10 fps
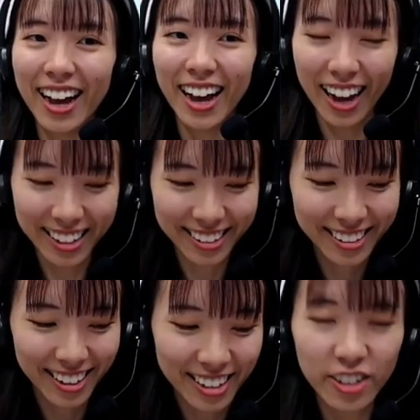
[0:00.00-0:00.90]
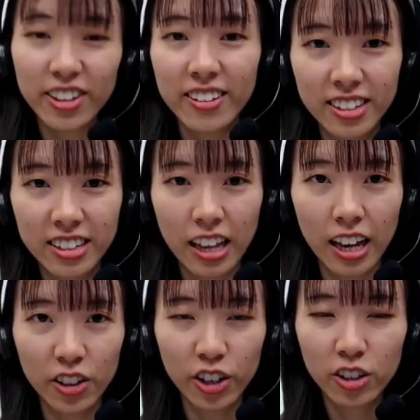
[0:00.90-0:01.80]
はい。それでですね、
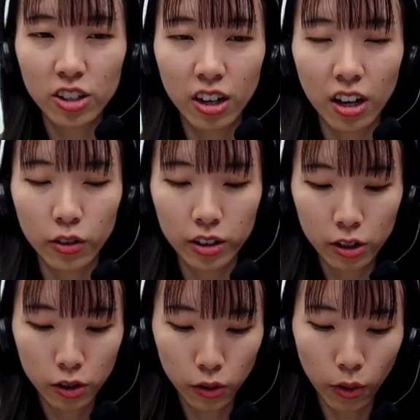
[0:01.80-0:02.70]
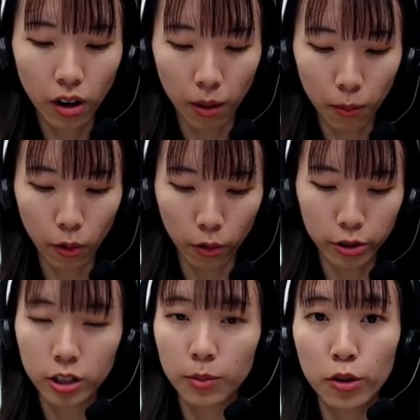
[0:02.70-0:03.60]
あの、いくつか、あの、私の方からもご
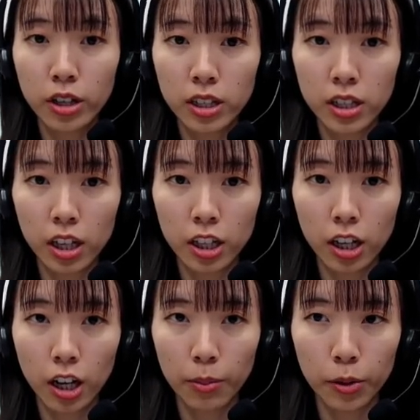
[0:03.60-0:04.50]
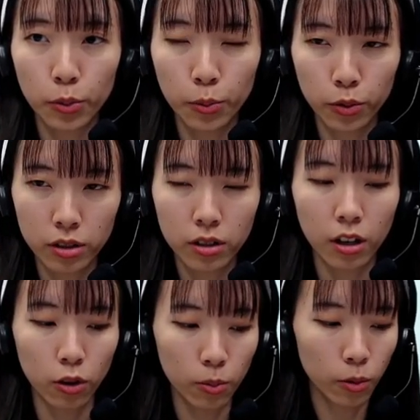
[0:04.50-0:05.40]
質問させていただければと思うんですけ
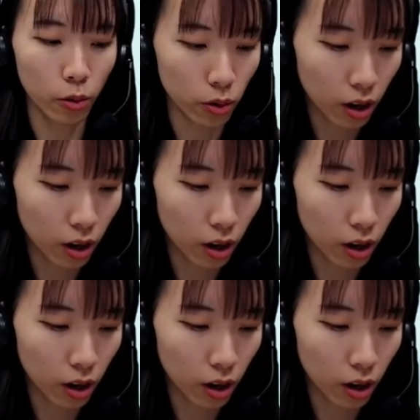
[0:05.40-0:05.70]
れども、